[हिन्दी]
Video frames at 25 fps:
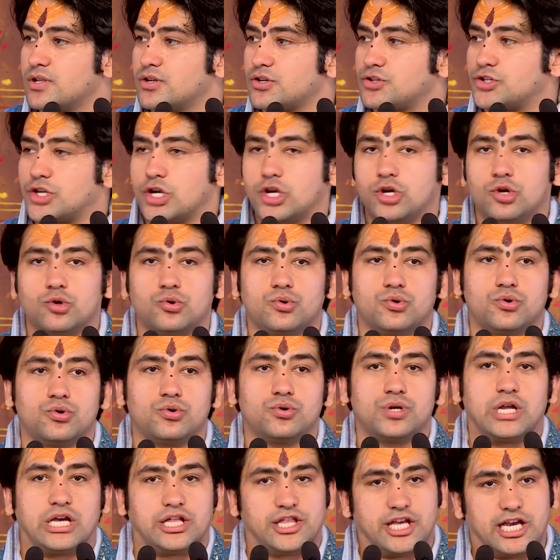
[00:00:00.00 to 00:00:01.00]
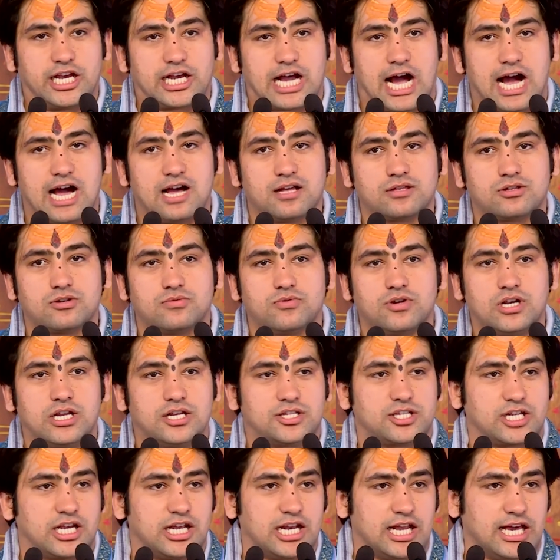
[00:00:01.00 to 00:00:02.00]
टिल्लू गुरु ने देखा तो बोले
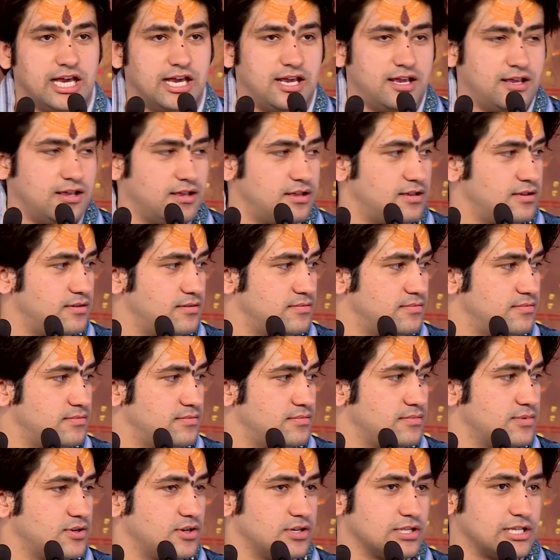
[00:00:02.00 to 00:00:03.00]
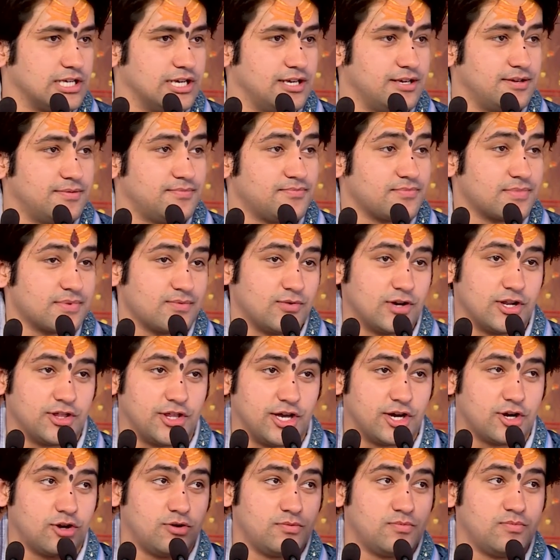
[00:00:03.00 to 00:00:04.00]
चेले बोले जी बोले
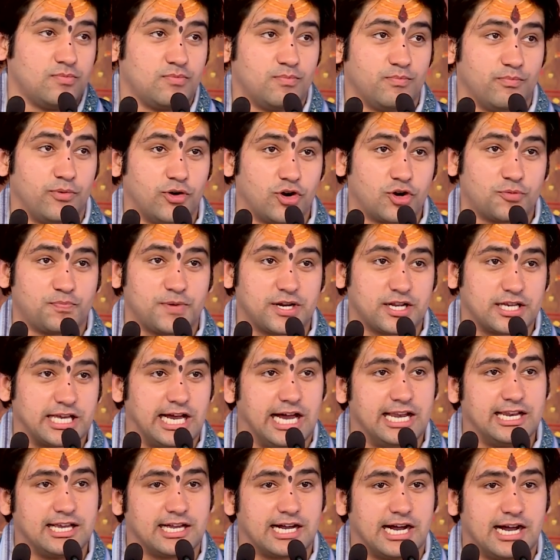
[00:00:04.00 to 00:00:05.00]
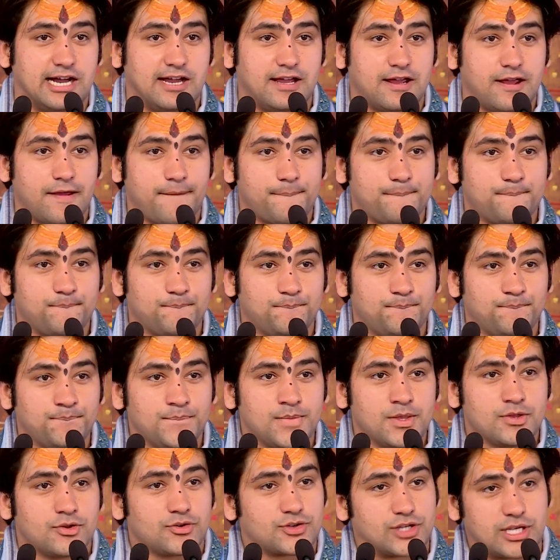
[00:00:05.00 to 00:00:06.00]
देखो बोर्ड पर क्या लिखा है
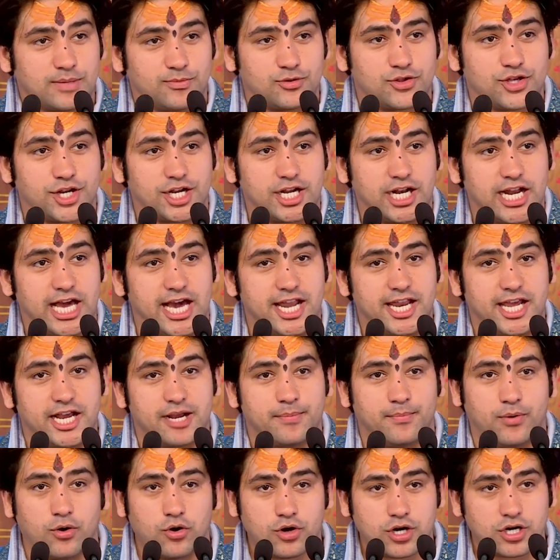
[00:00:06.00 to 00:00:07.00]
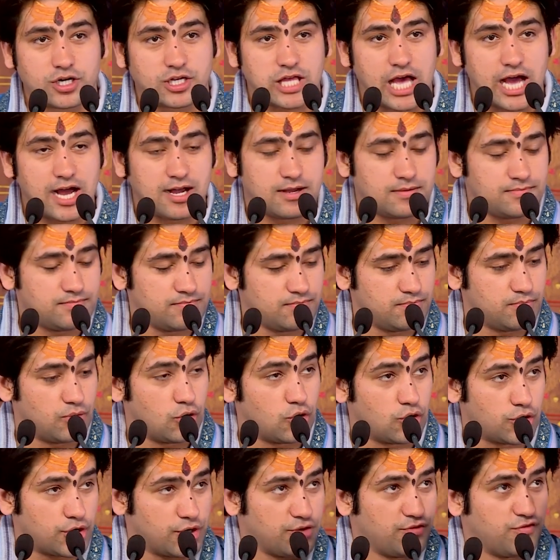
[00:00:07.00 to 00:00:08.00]
तो समुद्र किनारे एक बोर्ड था
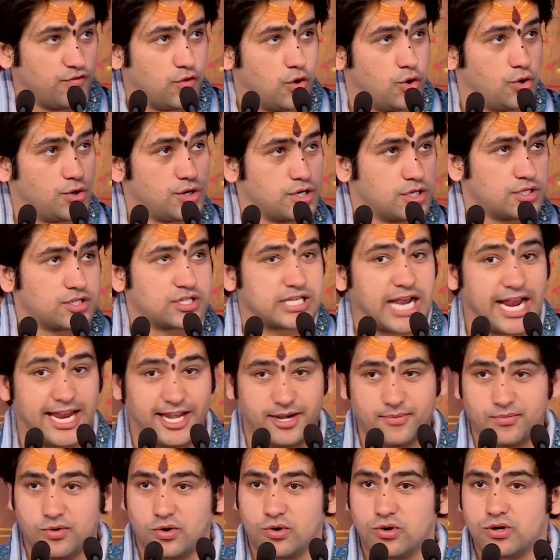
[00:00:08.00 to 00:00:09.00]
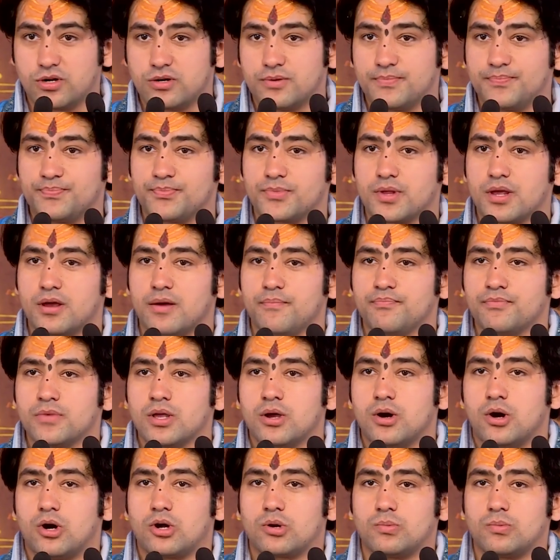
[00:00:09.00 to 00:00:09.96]
बोर्ड बोर्ड साइन बोर्ड और